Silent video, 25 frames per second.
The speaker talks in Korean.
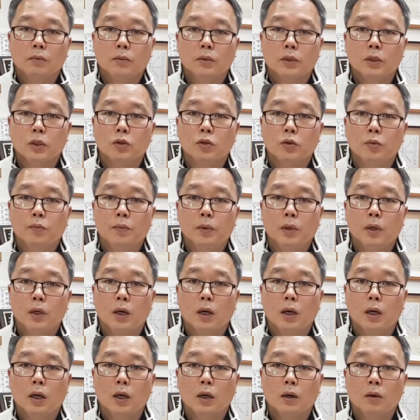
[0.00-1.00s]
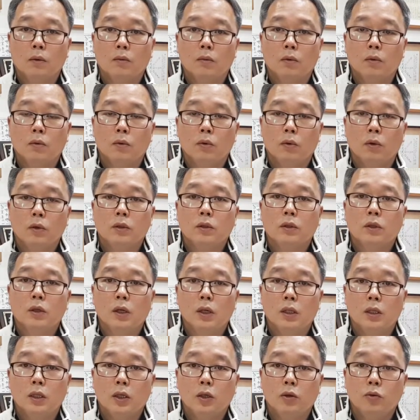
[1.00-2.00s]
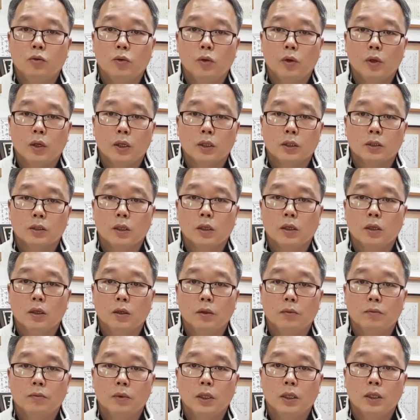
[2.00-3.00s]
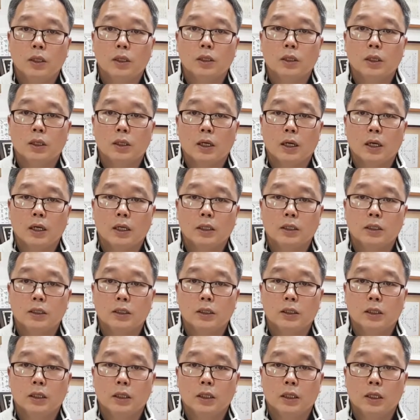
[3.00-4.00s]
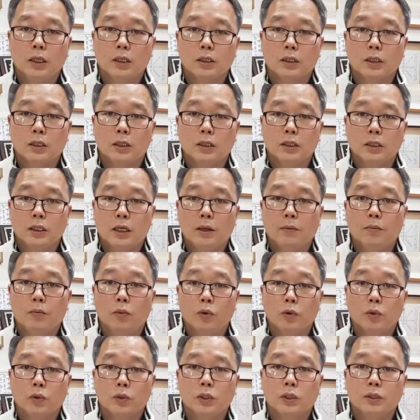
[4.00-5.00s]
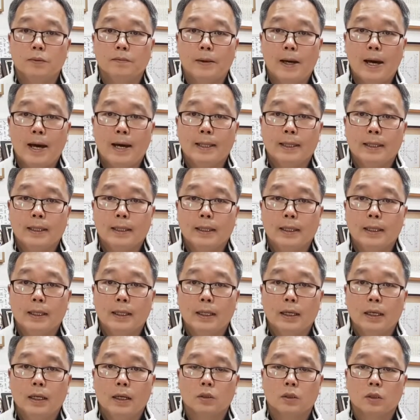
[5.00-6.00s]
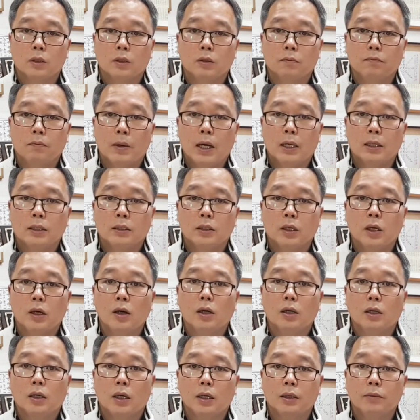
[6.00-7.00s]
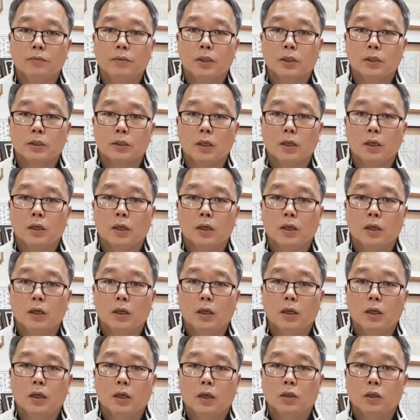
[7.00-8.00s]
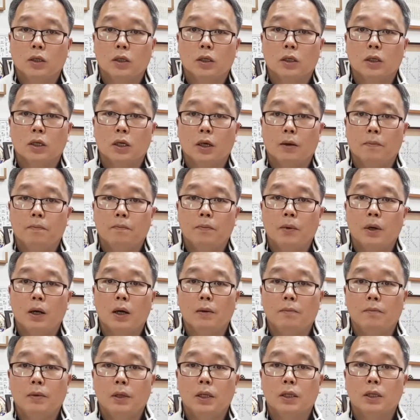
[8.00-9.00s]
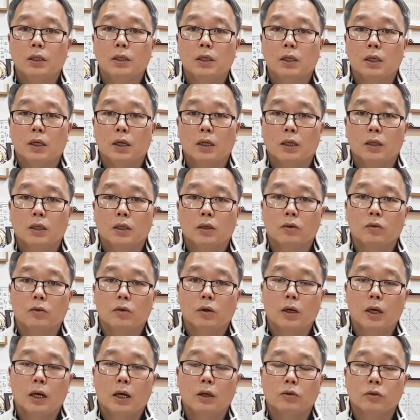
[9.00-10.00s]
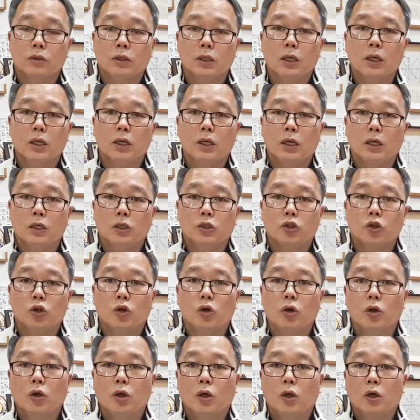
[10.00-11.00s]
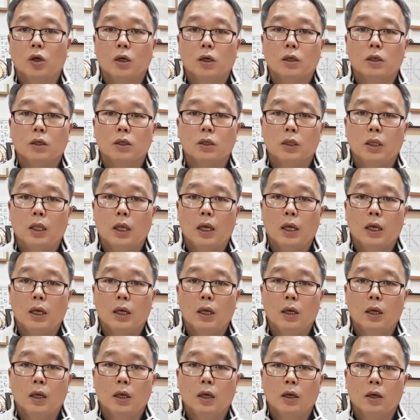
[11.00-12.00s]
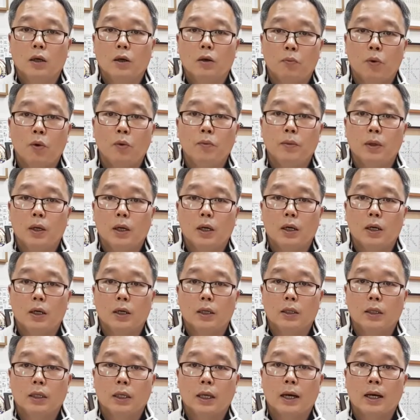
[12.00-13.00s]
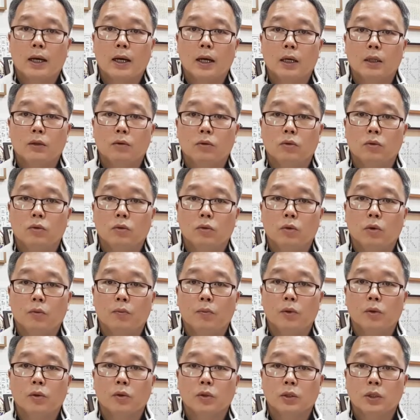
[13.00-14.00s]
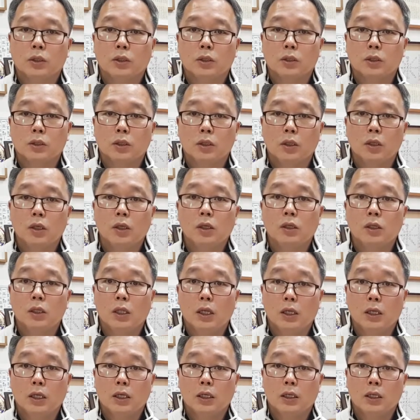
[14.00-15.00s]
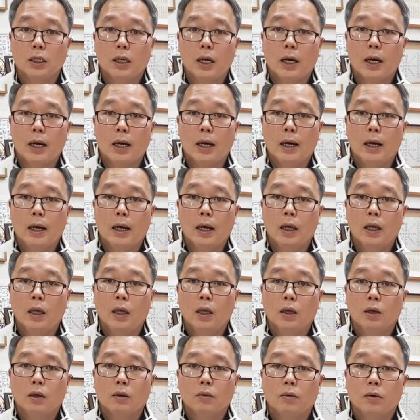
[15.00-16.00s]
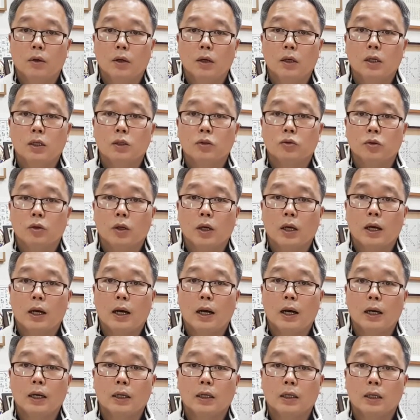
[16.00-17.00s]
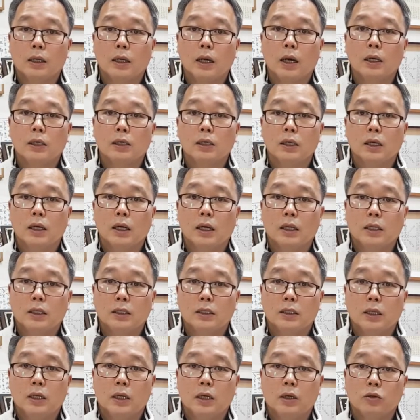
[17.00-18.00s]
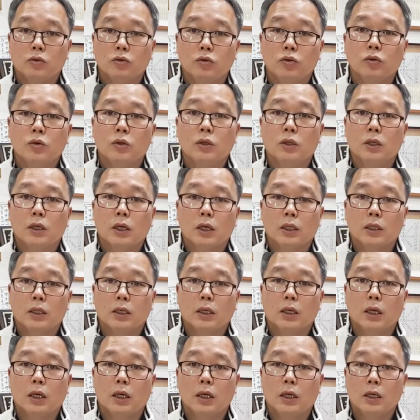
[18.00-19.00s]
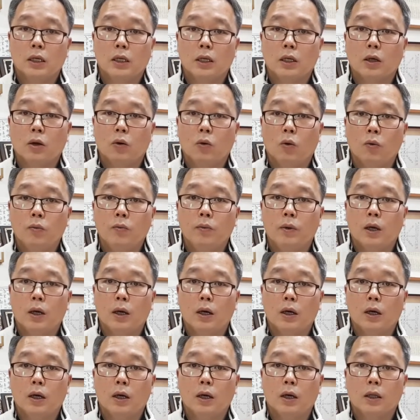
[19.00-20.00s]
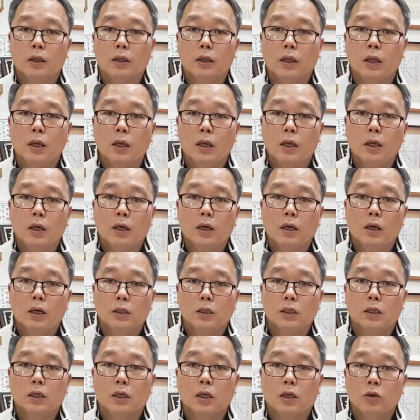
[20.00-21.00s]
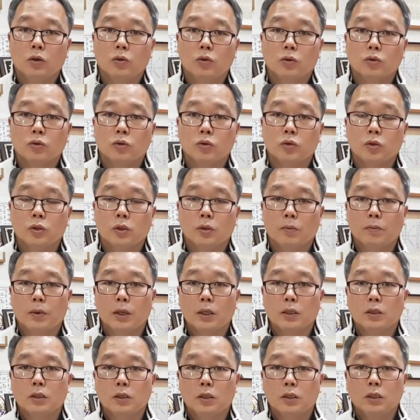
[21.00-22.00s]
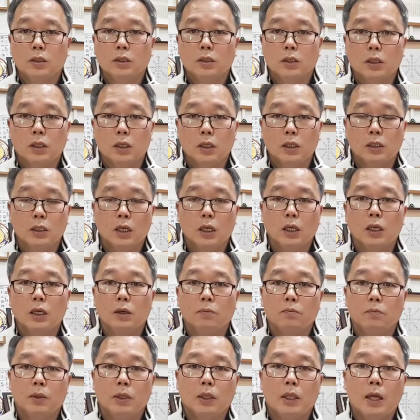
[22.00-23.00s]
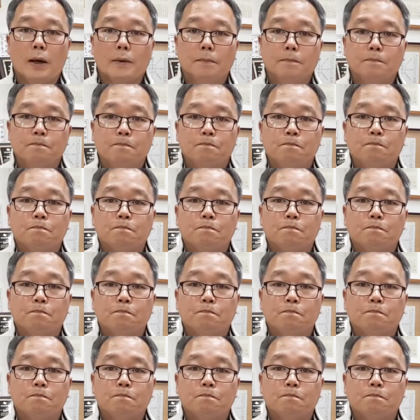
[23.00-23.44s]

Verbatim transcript: 척추뼈가 어떠한 이유에서 밀려 들어가는지에 대해서는 잘 모르지만 어떤 많은 생활을 하면서 이렇게 뼈가 밀려 들어가는 경우가 간혹 생기겠죠. 그런데 보면 약간 높은 곳에서 뛰어내리거나 어, 허리 쪽에 강, 강력한 있잖아요. 충격 같은 게 이렇게 오면 이렇게 요추 전방전이증이 생깁니다.